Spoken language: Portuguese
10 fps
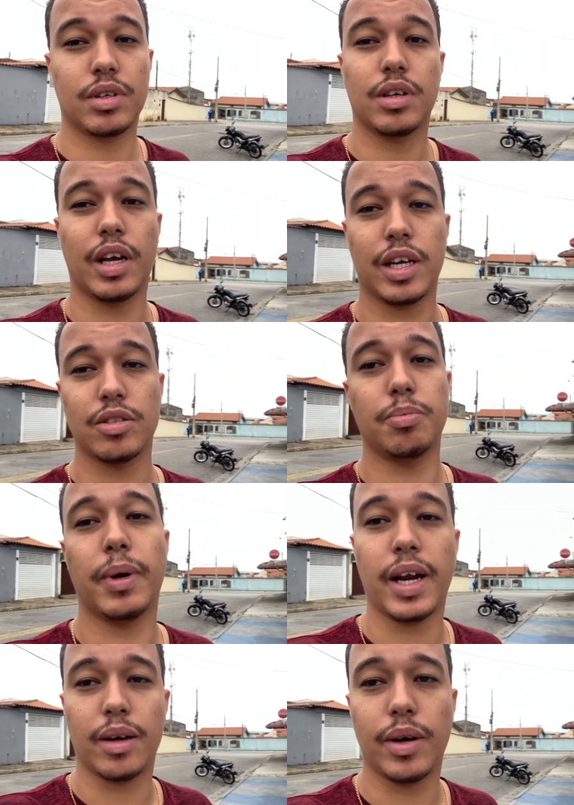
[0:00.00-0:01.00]
carregador
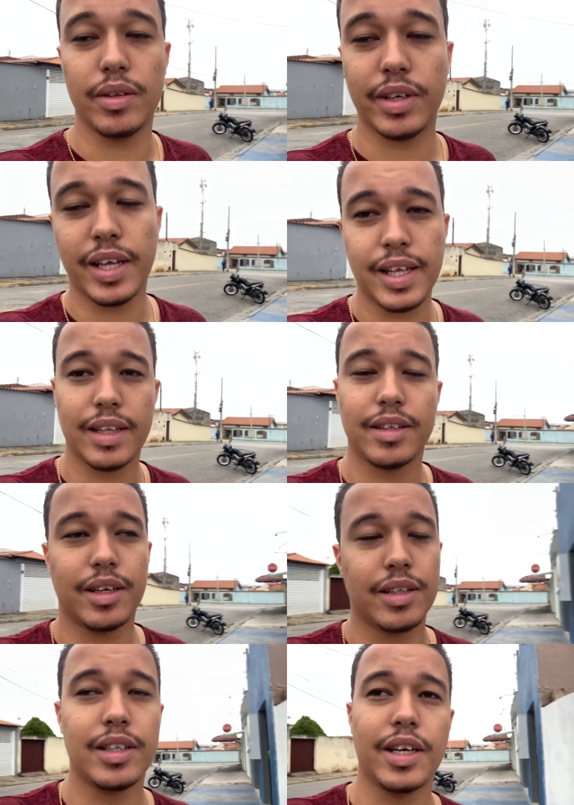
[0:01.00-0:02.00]
Paraguai não quer nada, né?
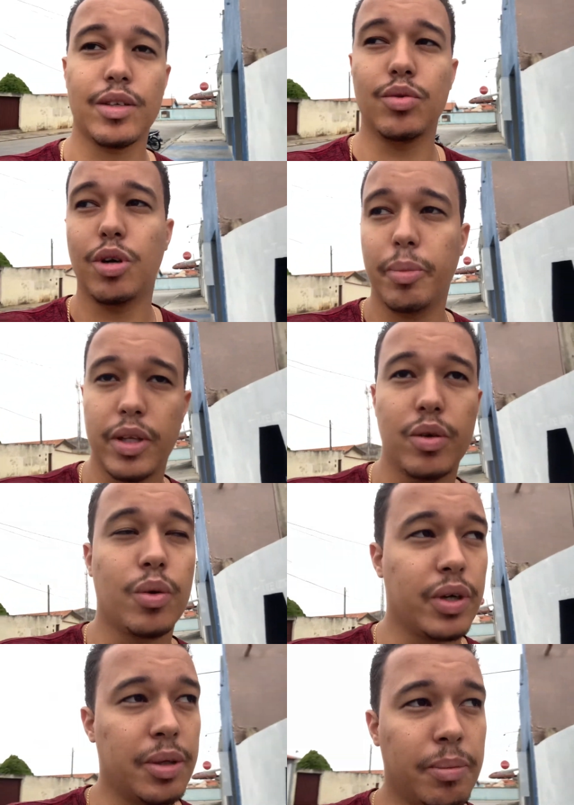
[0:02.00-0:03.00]
Ainda até que durou bem, durou
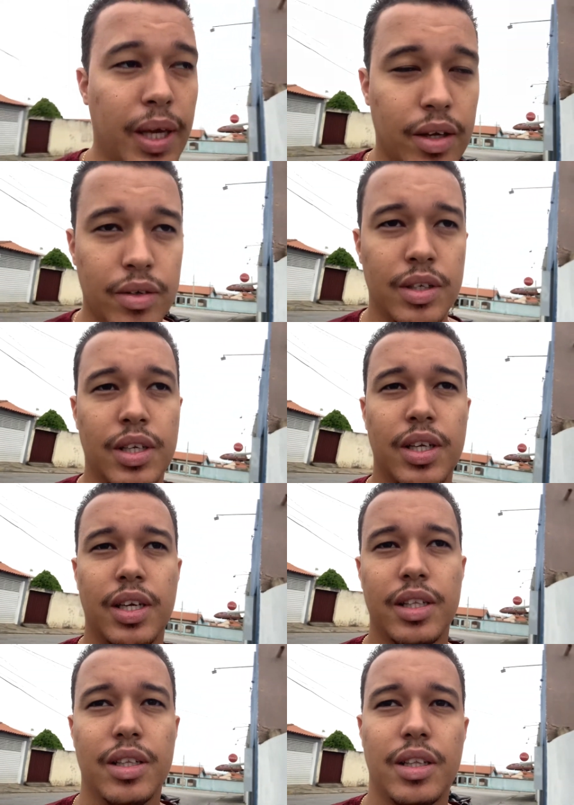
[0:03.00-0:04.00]
um ano e meio.
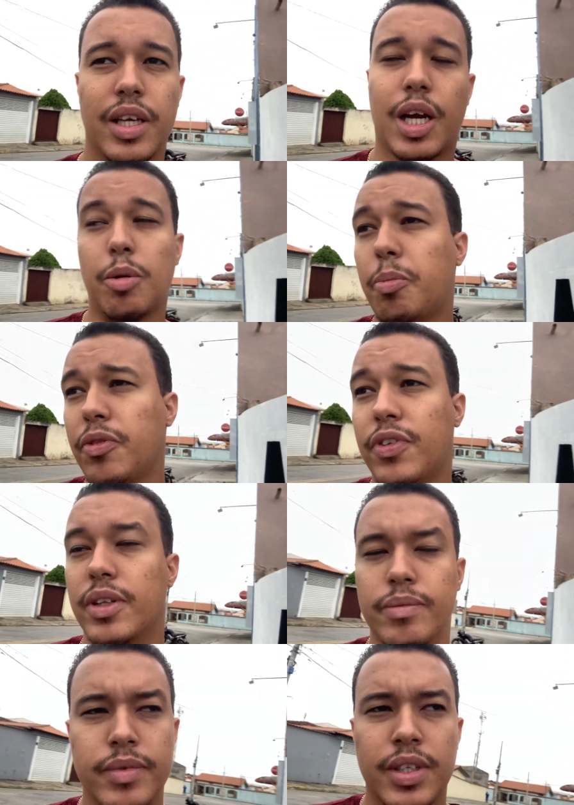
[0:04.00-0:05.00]
E acabou pifando.
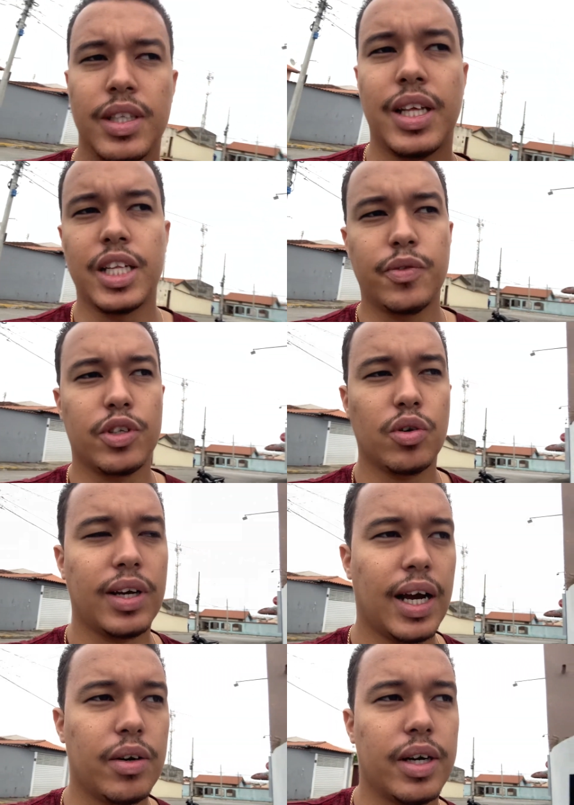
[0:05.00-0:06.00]
Daí tive que
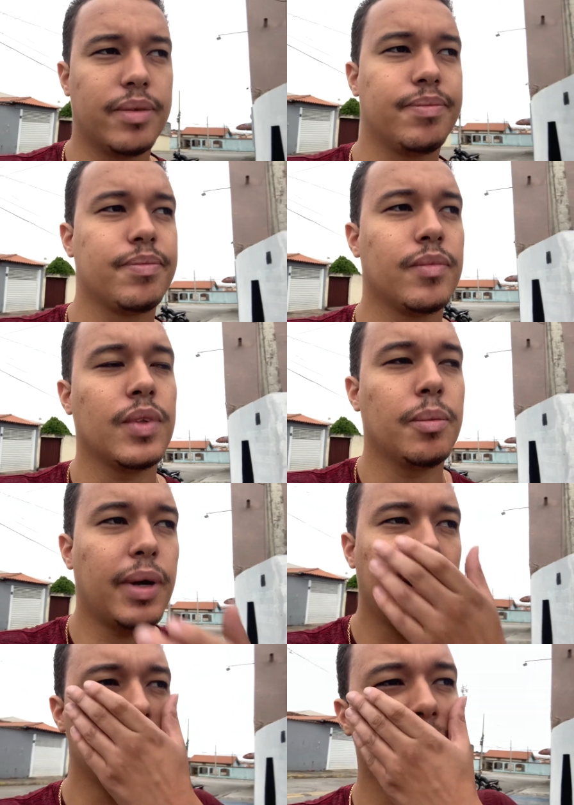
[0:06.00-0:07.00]
trocar agora.
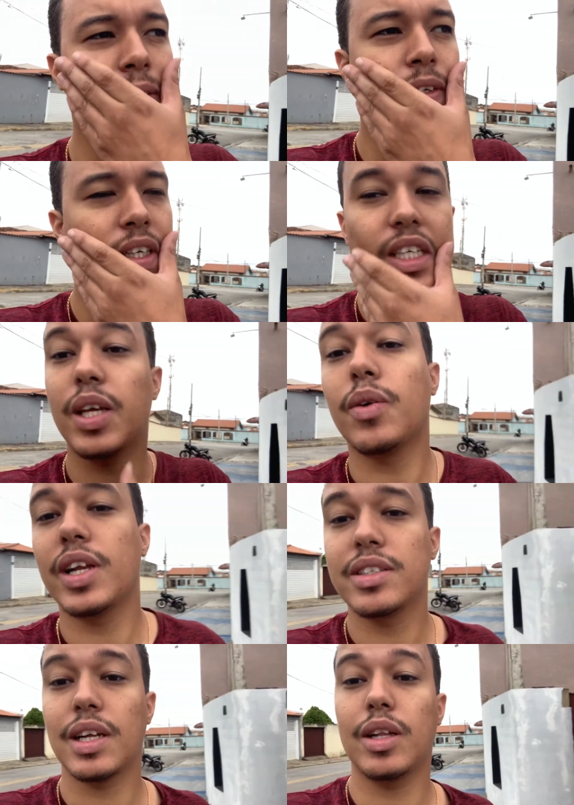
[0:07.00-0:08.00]
Mas, e tem um
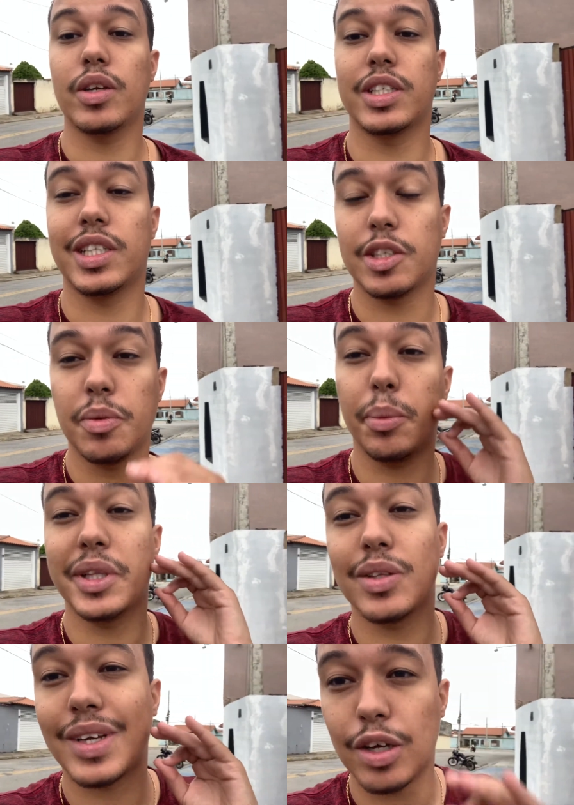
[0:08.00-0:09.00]
cliente na loja, ele tá
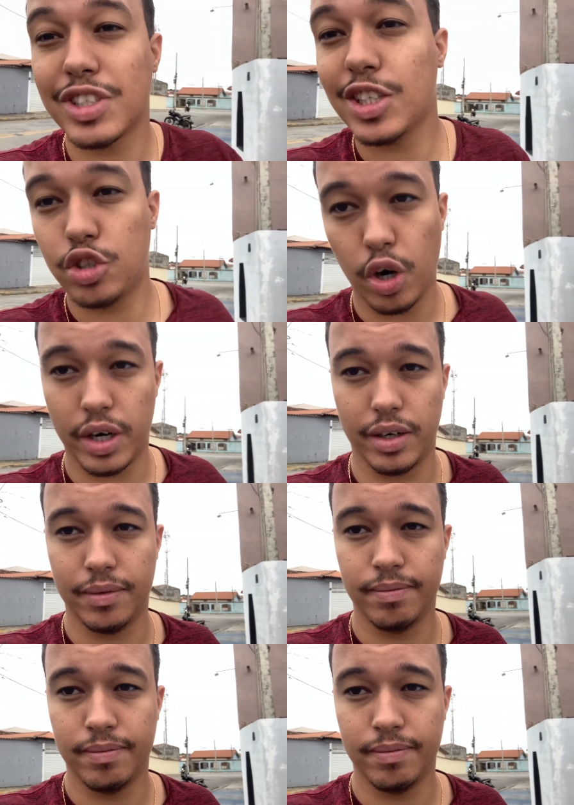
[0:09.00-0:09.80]
experimentando calça jogger